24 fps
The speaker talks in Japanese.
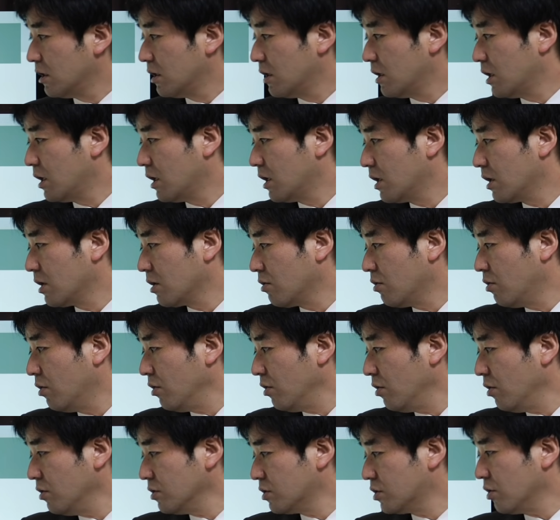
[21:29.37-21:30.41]
えー、
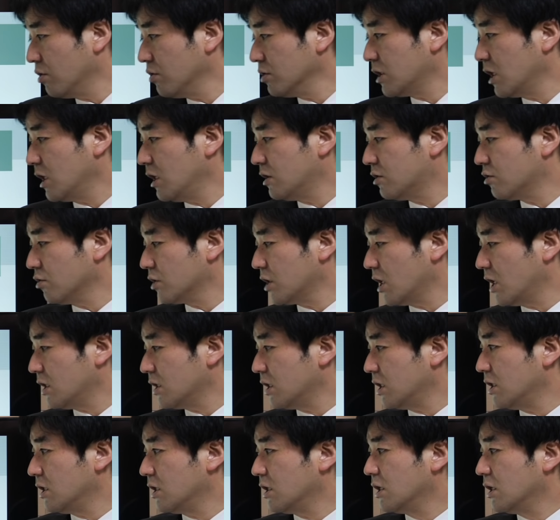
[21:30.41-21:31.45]
雇用調整助
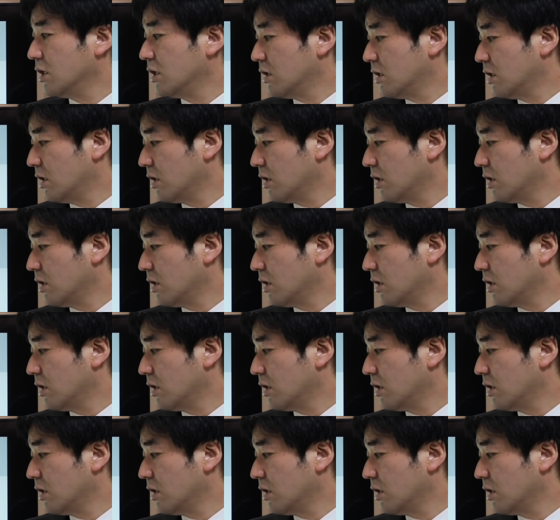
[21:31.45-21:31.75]
成金、